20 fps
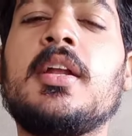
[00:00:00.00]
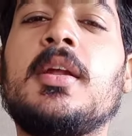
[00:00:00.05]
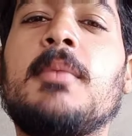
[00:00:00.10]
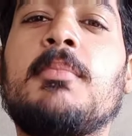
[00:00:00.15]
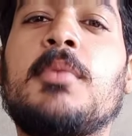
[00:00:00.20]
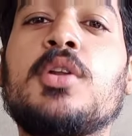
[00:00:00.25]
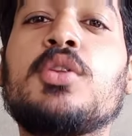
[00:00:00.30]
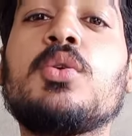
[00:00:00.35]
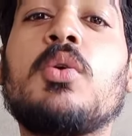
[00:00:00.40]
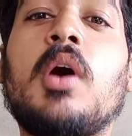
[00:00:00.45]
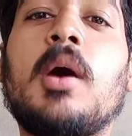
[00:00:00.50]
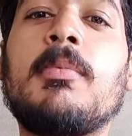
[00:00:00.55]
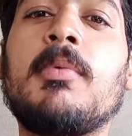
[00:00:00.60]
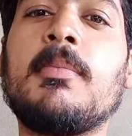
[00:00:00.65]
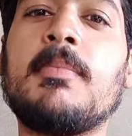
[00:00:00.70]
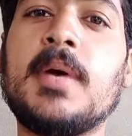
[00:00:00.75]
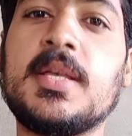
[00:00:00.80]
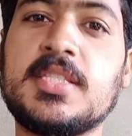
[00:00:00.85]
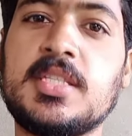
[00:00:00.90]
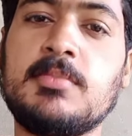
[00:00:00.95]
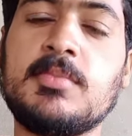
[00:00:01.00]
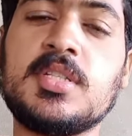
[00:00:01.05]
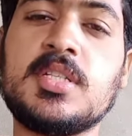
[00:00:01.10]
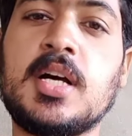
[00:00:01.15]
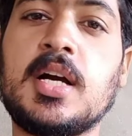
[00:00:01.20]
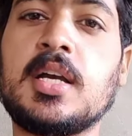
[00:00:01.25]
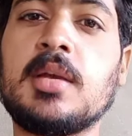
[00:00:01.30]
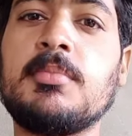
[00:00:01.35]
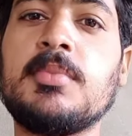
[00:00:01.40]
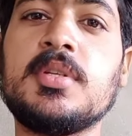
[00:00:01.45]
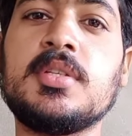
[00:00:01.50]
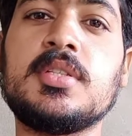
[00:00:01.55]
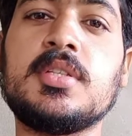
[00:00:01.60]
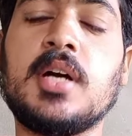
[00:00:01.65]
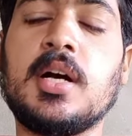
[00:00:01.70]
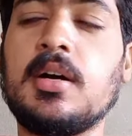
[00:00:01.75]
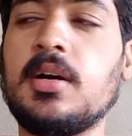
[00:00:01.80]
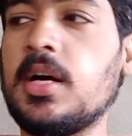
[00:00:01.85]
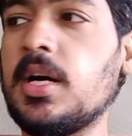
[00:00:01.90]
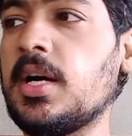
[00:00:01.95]
नंबर दो आप एम्बेसी में जाके भी
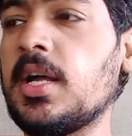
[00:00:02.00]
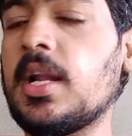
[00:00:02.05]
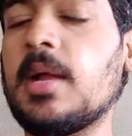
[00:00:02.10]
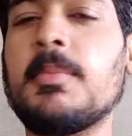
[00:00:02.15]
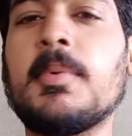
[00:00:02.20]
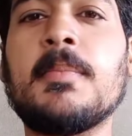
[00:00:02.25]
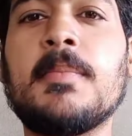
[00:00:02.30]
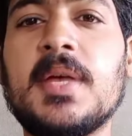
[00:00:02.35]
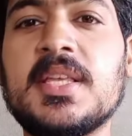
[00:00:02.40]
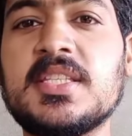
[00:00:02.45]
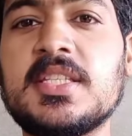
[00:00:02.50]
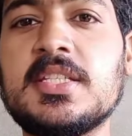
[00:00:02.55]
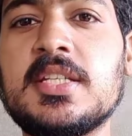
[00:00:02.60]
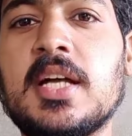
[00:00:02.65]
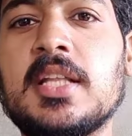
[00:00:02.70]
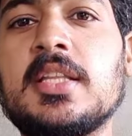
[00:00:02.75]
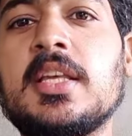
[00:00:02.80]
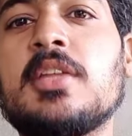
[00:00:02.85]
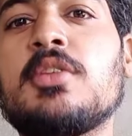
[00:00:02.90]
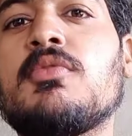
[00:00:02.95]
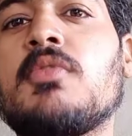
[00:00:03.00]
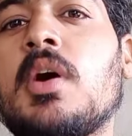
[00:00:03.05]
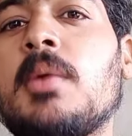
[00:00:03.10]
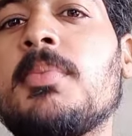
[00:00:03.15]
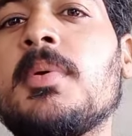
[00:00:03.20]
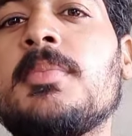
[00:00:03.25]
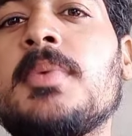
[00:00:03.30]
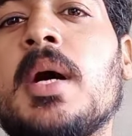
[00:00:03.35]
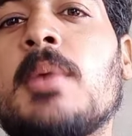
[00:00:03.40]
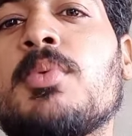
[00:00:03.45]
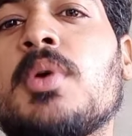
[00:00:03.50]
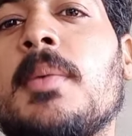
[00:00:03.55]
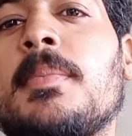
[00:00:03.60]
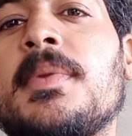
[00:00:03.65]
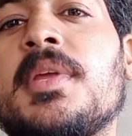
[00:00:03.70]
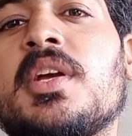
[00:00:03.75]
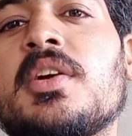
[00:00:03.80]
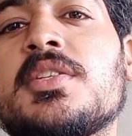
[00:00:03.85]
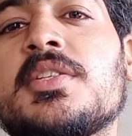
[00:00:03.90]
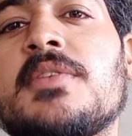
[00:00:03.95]
अगर आप एम्बेसी जाते हैं तो वहाँ पर भी आपको
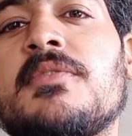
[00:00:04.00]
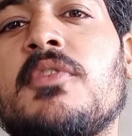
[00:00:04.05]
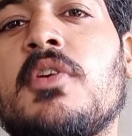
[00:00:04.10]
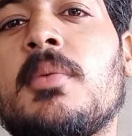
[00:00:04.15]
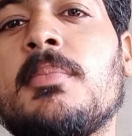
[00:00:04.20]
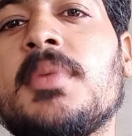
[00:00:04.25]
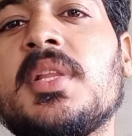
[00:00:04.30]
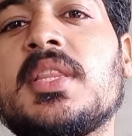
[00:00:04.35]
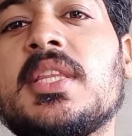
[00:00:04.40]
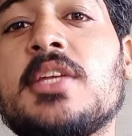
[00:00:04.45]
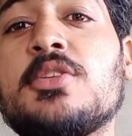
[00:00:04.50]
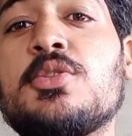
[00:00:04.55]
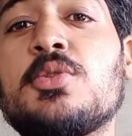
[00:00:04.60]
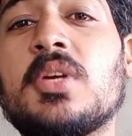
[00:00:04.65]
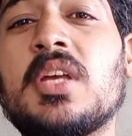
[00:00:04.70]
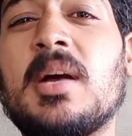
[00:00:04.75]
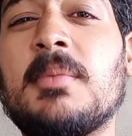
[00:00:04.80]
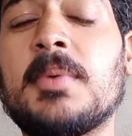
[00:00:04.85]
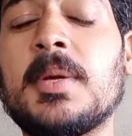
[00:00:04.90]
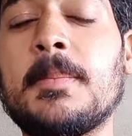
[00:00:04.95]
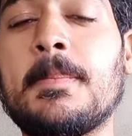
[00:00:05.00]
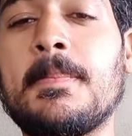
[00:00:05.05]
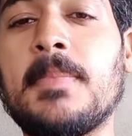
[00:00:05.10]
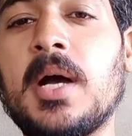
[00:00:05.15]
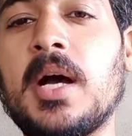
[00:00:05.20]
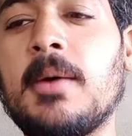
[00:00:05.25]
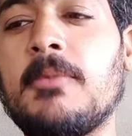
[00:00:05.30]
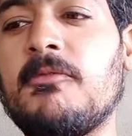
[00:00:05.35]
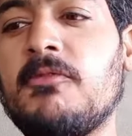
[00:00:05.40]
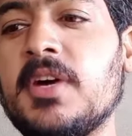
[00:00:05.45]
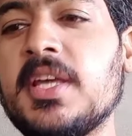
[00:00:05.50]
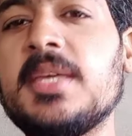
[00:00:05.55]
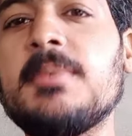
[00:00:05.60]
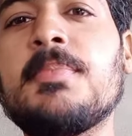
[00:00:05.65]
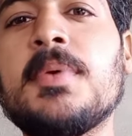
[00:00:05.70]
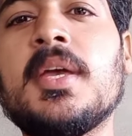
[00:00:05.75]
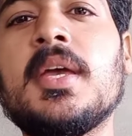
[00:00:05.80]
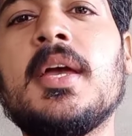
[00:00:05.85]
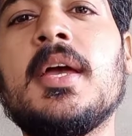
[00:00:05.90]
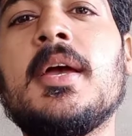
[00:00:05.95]
एप्लीकेशन फॉर्म मिलता है जो कि आपके आप वहीं
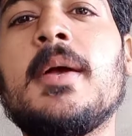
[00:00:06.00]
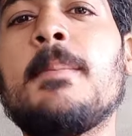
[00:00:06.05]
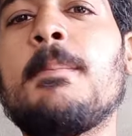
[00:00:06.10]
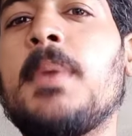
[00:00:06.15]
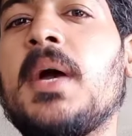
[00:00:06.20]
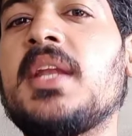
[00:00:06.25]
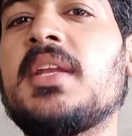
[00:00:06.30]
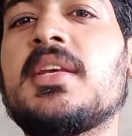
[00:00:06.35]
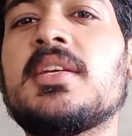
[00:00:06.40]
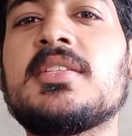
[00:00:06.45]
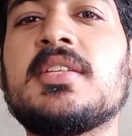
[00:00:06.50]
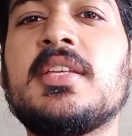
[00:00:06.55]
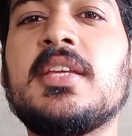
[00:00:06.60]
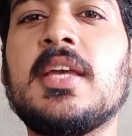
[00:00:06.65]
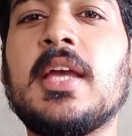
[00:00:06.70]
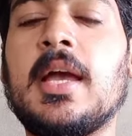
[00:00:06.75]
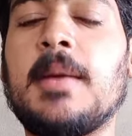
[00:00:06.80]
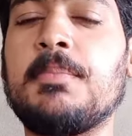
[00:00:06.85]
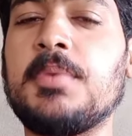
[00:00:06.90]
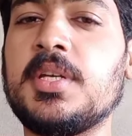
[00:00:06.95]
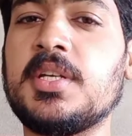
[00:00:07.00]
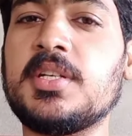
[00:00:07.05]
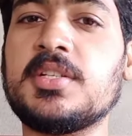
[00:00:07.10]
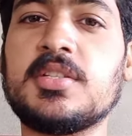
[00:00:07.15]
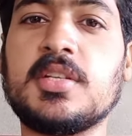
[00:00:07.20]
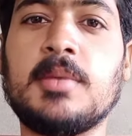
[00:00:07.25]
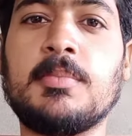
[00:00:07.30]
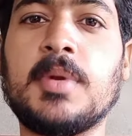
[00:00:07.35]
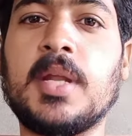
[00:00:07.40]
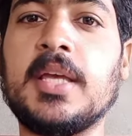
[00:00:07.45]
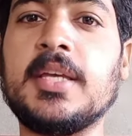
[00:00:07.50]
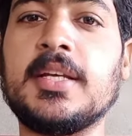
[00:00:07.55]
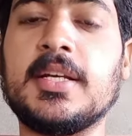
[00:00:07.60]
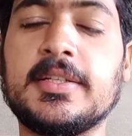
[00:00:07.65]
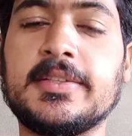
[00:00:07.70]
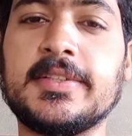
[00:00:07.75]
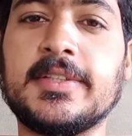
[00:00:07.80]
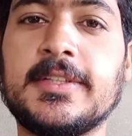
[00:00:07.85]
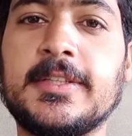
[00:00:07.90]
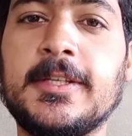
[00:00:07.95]
पर पेन के ज़रिए एप्लीकेशन अप्लाई
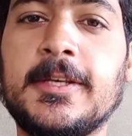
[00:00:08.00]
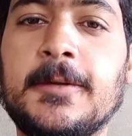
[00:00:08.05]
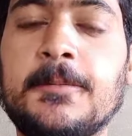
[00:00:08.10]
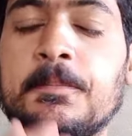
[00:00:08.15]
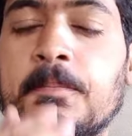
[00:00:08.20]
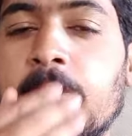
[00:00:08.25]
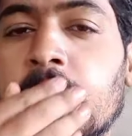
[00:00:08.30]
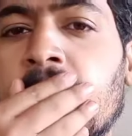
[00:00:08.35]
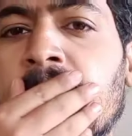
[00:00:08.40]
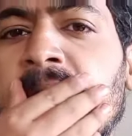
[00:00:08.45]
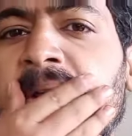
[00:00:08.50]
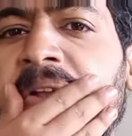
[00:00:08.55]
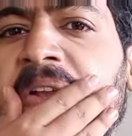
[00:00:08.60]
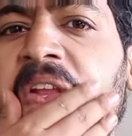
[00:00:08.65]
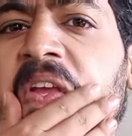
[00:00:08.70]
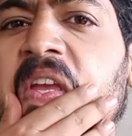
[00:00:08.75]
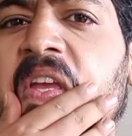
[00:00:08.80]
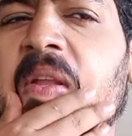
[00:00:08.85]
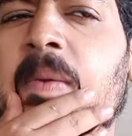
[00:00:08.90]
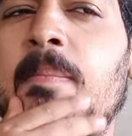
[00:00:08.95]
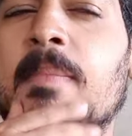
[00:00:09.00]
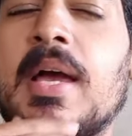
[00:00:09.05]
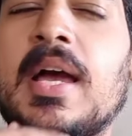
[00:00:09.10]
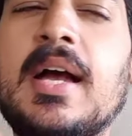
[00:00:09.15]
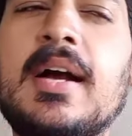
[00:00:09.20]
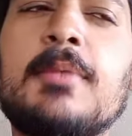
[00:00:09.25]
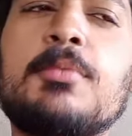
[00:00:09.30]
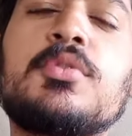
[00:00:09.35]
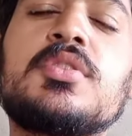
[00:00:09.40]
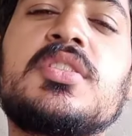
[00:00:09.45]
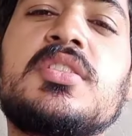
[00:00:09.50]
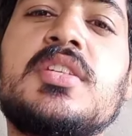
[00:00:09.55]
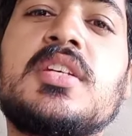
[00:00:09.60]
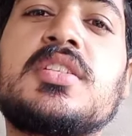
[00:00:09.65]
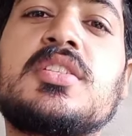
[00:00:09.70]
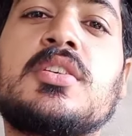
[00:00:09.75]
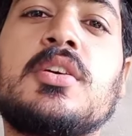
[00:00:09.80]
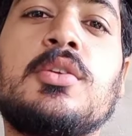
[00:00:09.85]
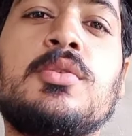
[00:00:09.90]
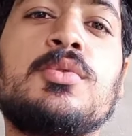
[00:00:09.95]
कर सकते हैं लेकिन मैं आपको
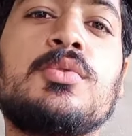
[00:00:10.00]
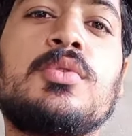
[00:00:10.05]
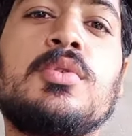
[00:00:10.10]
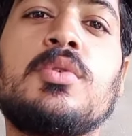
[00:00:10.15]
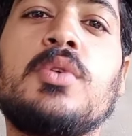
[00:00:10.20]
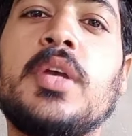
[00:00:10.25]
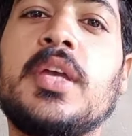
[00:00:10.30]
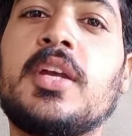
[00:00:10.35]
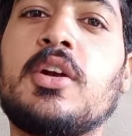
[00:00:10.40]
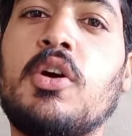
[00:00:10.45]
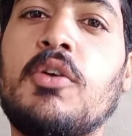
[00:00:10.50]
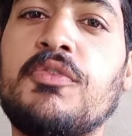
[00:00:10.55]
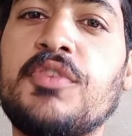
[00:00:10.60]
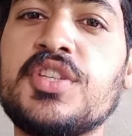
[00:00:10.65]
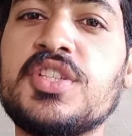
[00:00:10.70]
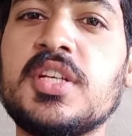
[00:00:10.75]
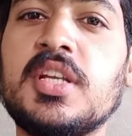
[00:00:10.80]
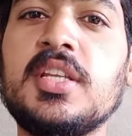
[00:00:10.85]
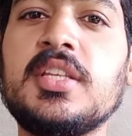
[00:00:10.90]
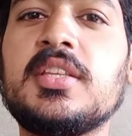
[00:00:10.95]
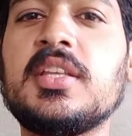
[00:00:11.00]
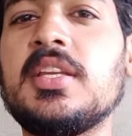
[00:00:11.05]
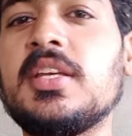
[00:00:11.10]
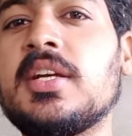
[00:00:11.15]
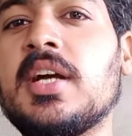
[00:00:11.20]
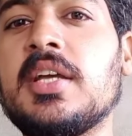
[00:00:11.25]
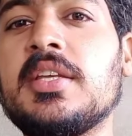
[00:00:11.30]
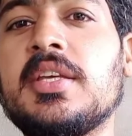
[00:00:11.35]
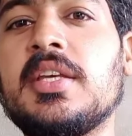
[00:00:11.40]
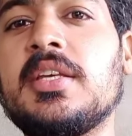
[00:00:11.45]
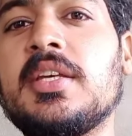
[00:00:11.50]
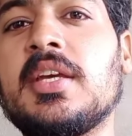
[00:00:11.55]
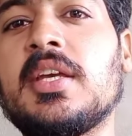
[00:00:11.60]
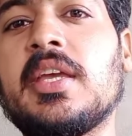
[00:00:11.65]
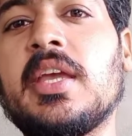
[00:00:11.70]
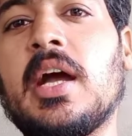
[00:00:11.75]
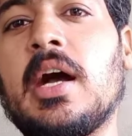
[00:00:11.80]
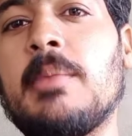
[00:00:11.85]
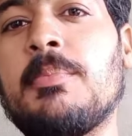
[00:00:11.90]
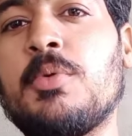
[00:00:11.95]
सजेस्ट करूँ तो एक ऑफिशियली तरीका यही है
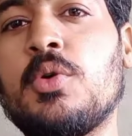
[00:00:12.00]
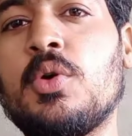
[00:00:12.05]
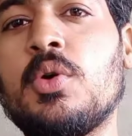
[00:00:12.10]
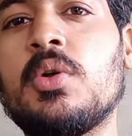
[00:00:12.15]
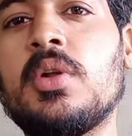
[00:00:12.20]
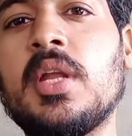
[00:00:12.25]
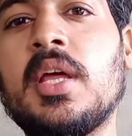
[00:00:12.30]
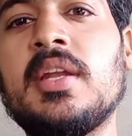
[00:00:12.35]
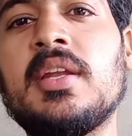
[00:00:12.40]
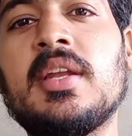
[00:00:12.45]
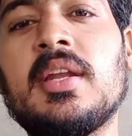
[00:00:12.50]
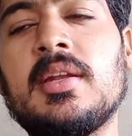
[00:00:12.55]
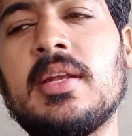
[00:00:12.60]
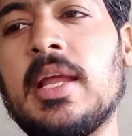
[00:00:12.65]
कि आप ऑनलाइन